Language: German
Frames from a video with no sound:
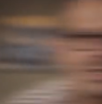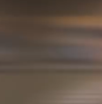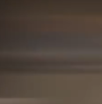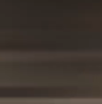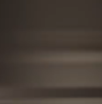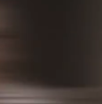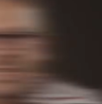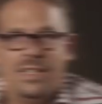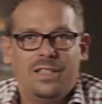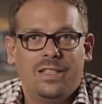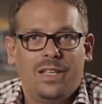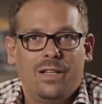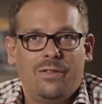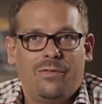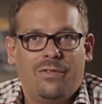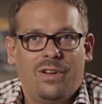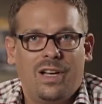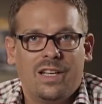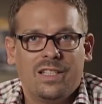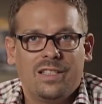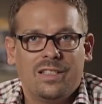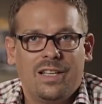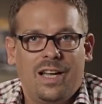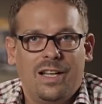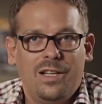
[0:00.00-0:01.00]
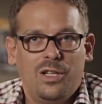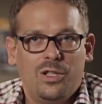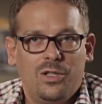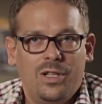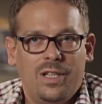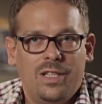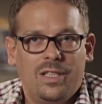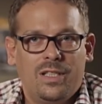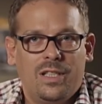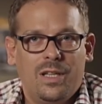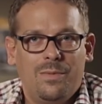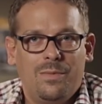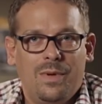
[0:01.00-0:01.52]
Dies ist ein
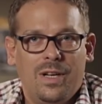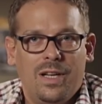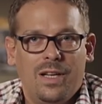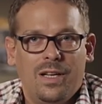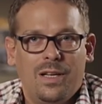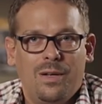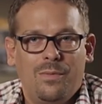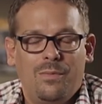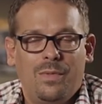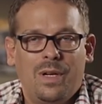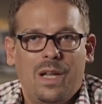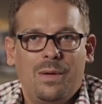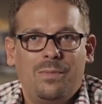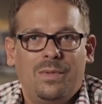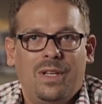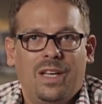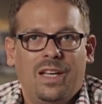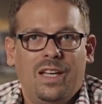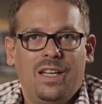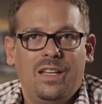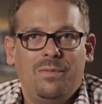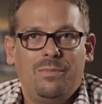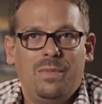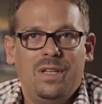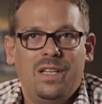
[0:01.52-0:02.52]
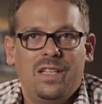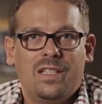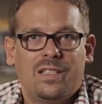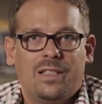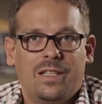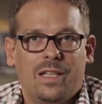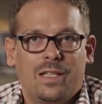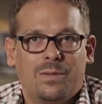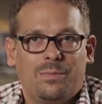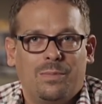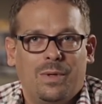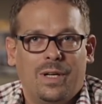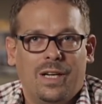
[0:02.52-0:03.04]
Phasenanschnittsdimmer mit einem geringen
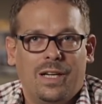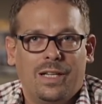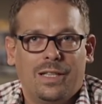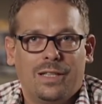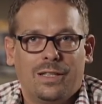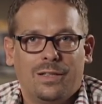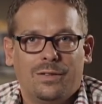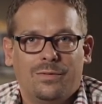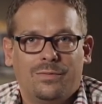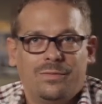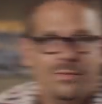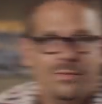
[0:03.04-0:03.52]
Mindestlastbereich.